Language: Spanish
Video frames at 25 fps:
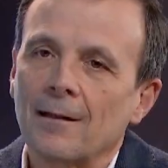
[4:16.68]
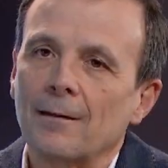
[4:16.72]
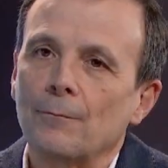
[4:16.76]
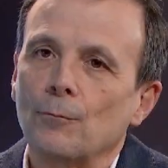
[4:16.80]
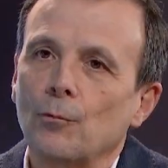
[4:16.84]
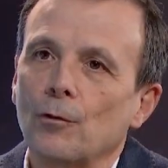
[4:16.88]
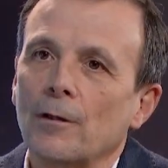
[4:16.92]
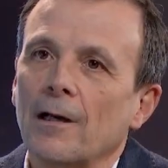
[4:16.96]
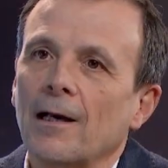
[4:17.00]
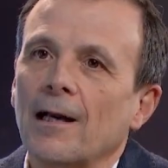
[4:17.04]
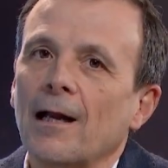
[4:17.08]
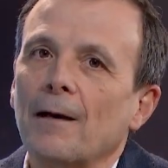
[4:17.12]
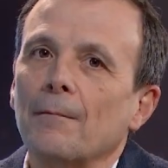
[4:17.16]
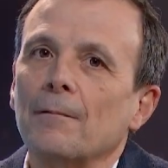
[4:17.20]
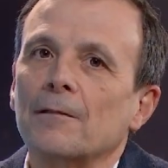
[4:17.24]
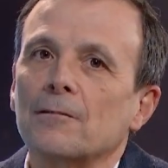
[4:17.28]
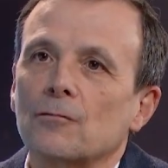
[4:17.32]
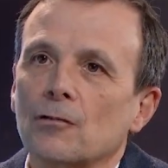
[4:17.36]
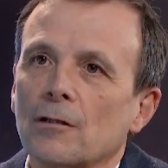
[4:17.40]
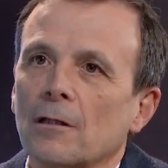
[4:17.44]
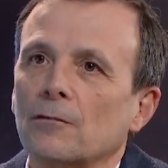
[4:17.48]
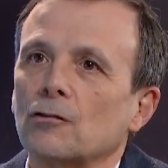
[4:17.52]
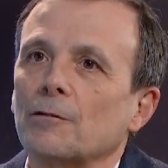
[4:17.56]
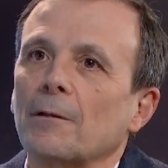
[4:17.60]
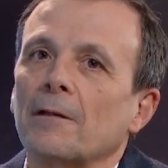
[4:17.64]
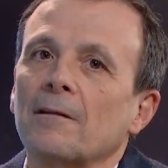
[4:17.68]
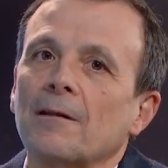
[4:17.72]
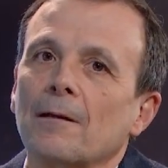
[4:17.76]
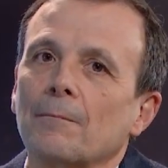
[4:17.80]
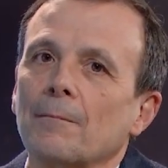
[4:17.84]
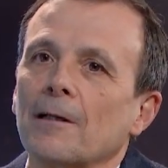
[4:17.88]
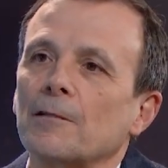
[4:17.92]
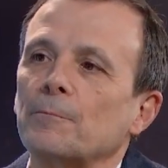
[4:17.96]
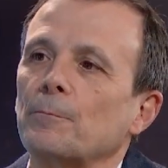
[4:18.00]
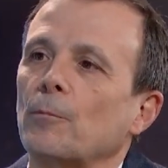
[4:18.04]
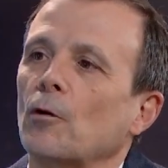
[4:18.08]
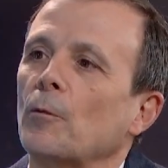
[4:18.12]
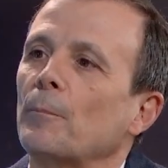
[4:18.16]
vulnerables, o sea, nos va a hacer
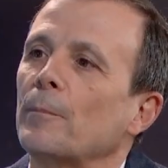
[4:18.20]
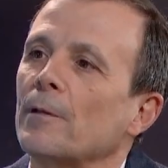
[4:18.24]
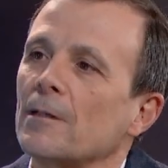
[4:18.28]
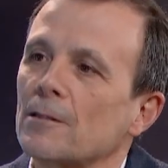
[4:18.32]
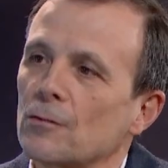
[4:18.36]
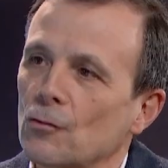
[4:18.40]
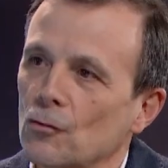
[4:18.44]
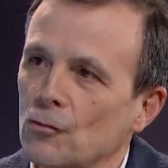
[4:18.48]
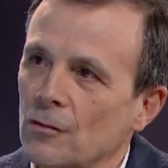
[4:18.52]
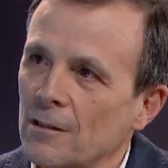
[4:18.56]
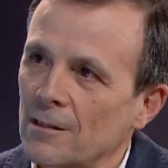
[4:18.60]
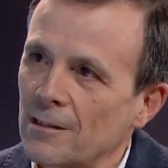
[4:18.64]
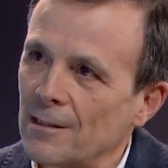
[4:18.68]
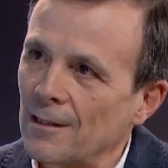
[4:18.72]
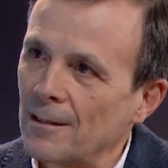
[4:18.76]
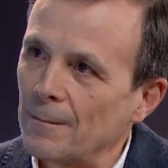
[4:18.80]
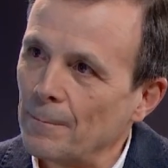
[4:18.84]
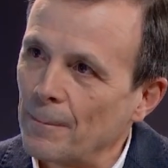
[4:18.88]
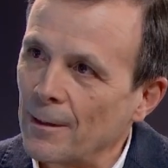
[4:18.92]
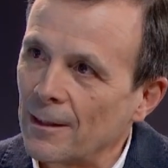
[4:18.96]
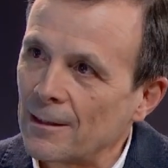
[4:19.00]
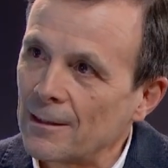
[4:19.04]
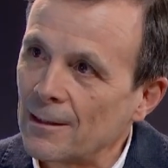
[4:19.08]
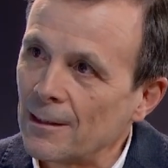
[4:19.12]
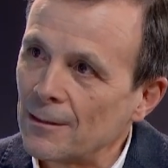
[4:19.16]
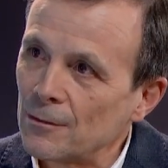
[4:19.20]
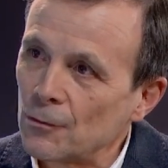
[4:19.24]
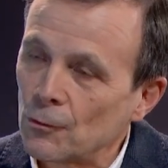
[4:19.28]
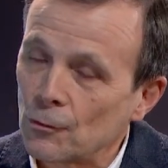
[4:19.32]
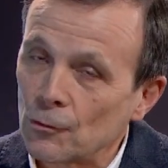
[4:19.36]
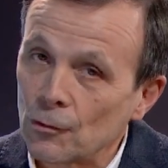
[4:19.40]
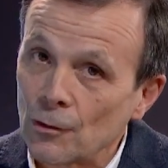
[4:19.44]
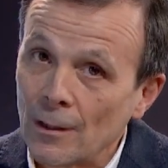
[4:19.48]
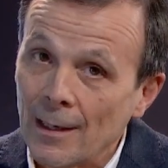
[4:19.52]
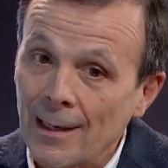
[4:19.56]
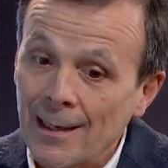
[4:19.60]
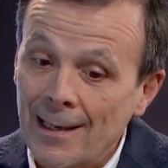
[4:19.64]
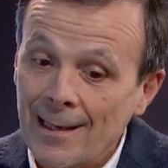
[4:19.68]
más propensos a ser
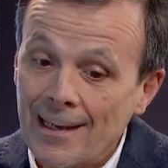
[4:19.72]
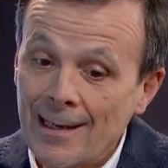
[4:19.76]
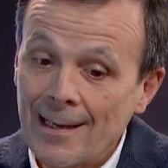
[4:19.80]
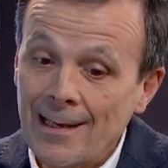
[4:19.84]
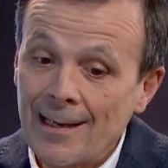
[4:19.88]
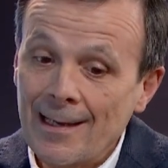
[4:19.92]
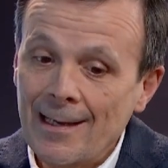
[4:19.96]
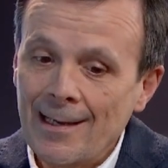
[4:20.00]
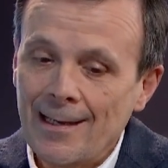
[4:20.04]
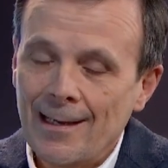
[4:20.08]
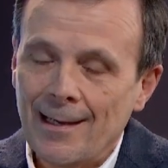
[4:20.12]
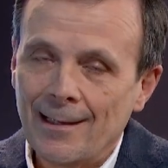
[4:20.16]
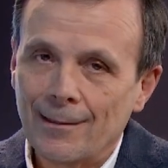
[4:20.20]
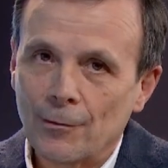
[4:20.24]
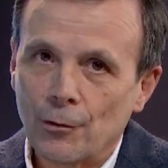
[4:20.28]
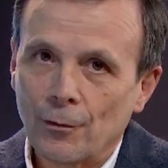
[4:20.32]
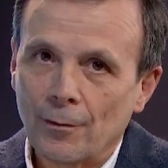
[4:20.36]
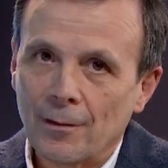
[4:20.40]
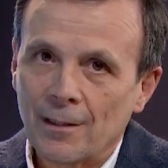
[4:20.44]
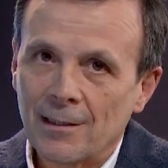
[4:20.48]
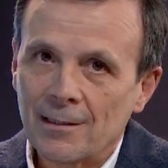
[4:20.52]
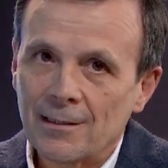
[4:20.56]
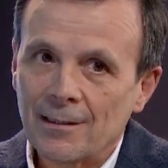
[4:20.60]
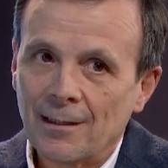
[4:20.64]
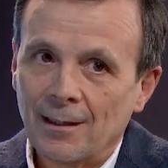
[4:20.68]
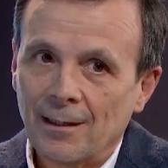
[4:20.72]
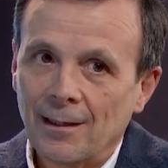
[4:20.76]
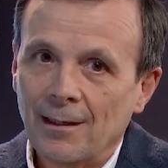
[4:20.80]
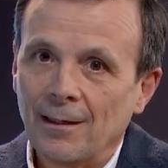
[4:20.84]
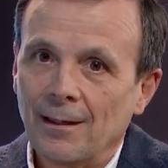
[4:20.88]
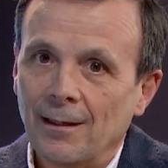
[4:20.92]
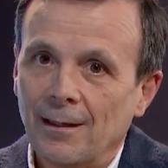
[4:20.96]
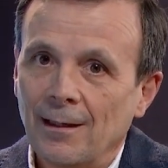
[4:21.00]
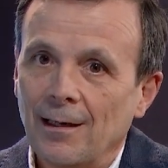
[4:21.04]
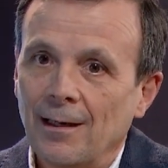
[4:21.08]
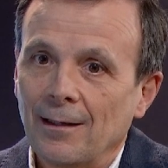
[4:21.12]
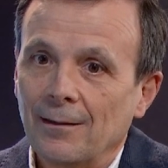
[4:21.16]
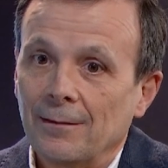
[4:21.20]
hipertensos. Entonces,
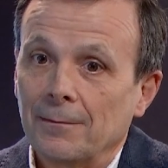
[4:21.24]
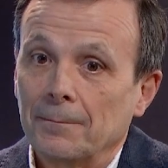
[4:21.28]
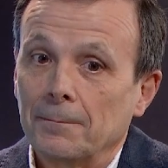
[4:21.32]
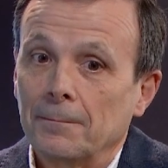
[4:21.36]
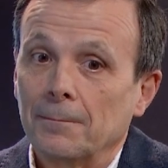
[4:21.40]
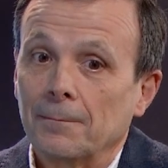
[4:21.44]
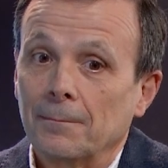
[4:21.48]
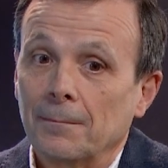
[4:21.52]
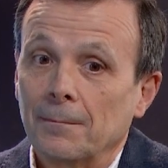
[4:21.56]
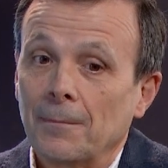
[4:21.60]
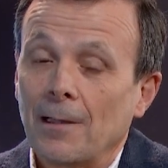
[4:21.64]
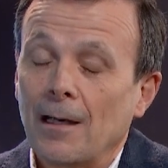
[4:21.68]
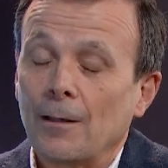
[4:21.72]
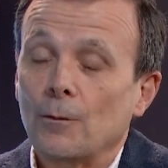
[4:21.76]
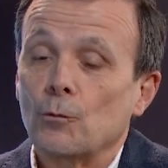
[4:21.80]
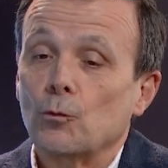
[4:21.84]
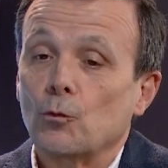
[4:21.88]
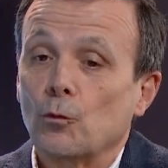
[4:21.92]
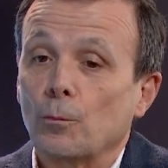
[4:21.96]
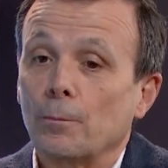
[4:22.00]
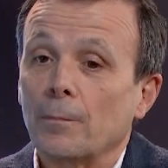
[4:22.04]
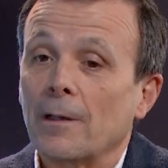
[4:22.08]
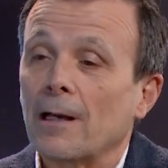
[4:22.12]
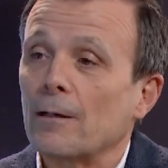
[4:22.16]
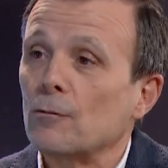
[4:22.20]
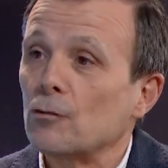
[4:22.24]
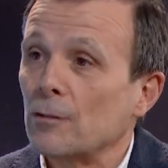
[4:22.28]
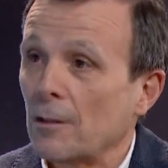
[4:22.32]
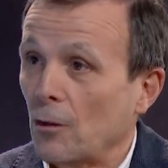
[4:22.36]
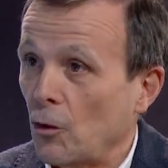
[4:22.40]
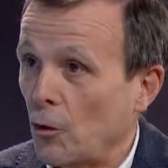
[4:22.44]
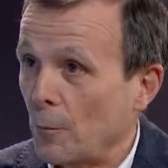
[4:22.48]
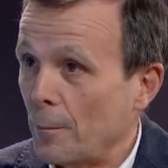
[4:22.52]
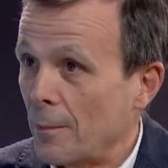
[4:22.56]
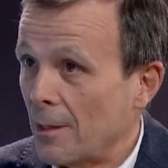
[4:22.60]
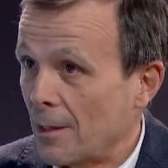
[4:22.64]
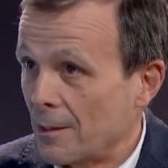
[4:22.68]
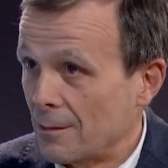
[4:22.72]
acostumbrarnos a
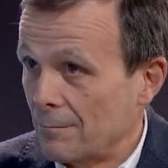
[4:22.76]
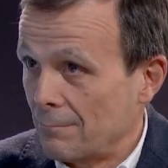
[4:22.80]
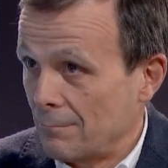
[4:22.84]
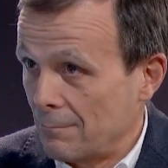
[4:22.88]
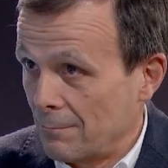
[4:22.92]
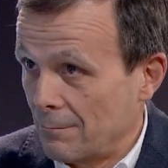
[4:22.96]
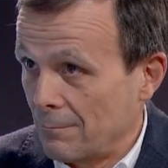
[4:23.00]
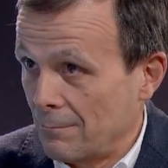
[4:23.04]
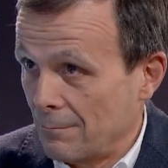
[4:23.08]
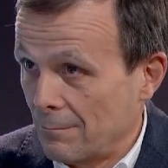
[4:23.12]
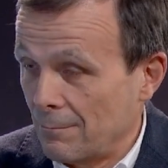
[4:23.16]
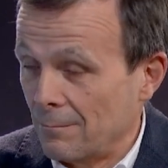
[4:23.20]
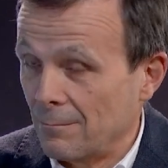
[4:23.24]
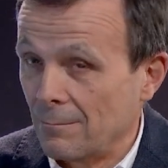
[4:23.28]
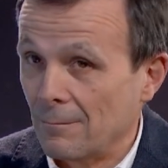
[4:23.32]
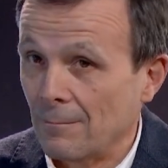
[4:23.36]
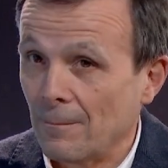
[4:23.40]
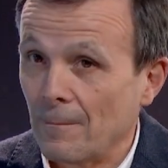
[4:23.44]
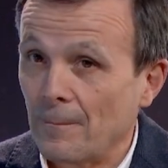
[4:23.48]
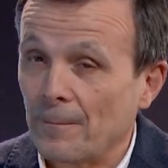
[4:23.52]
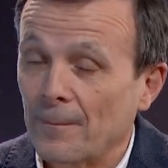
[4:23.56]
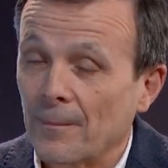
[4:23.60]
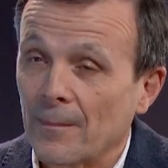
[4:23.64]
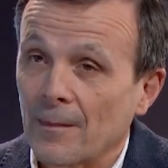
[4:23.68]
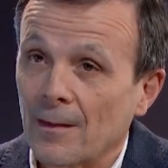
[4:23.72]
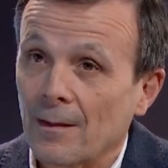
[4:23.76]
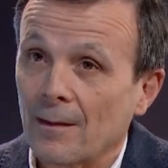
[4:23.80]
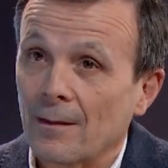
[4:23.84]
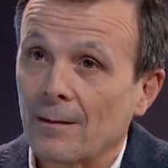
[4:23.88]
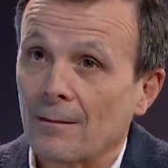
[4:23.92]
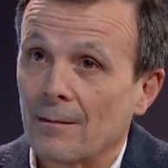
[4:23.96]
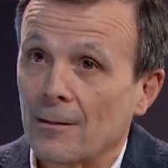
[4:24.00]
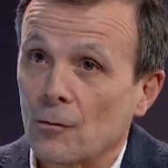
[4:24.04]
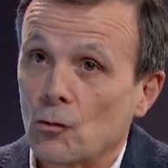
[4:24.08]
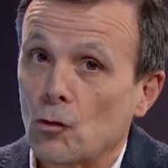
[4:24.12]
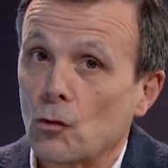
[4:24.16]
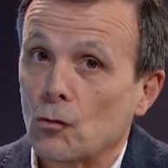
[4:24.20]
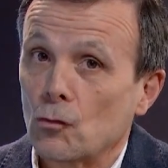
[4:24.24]
comer
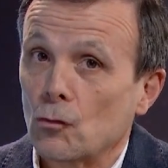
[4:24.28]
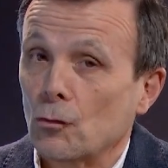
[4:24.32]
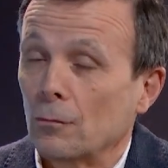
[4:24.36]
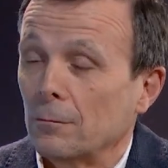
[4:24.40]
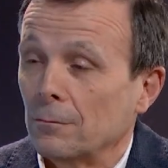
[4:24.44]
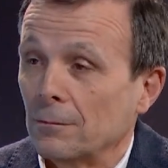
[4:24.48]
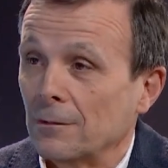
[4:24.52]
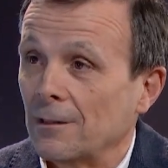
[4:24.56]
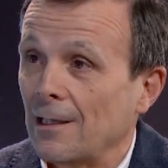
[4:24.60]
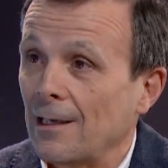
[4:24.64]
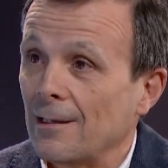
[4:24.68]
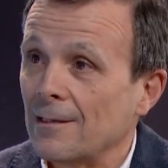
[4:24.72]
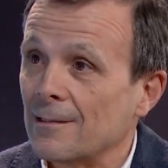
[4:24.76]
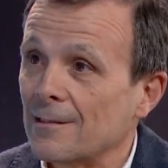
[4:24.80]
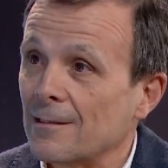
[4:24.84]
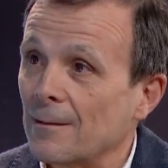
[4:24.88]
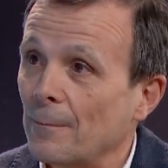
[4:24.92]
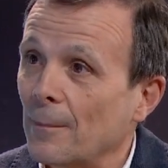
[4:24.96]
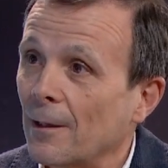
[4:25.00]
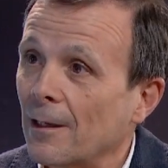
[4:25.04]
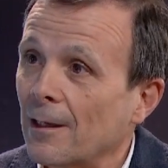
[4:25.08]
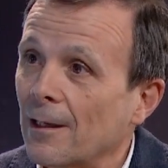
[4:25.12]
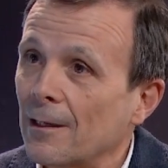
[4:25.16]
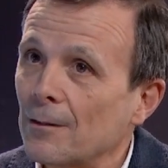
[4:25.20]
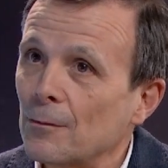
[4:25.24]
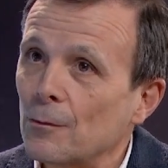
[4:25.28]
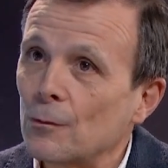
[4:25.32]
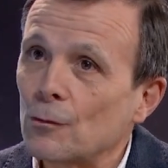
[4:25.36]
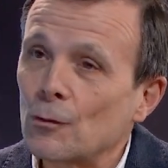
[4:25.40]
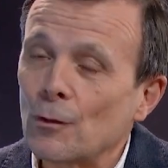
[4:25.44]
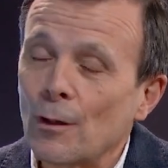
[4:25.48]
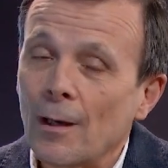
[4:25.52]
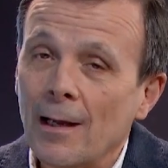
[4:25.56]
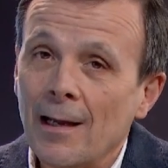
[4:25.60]
mm, soso ya desde pequeños.